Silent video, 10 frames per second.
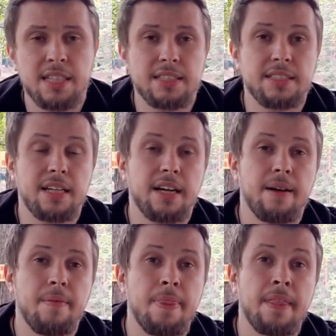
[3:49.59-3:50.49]

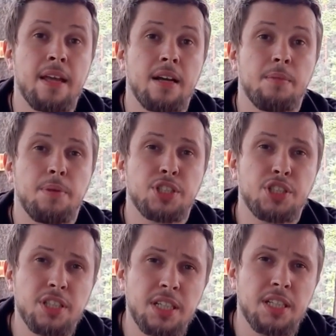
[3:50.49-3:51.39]
за
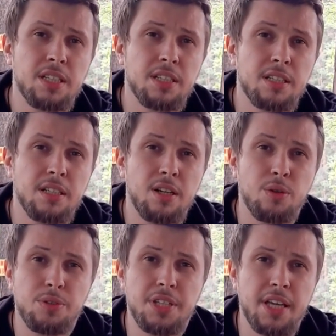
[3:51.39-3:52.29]
пожилых э,
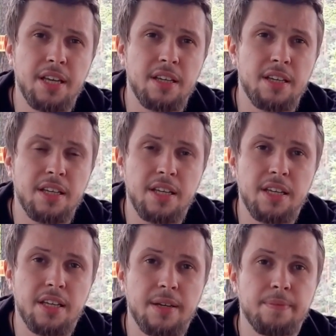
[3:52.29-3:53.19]
людей
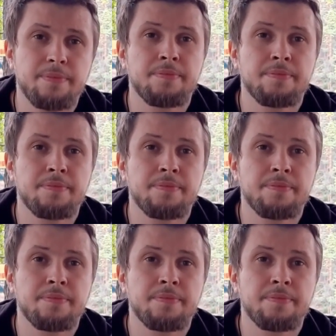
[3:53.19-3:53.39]
и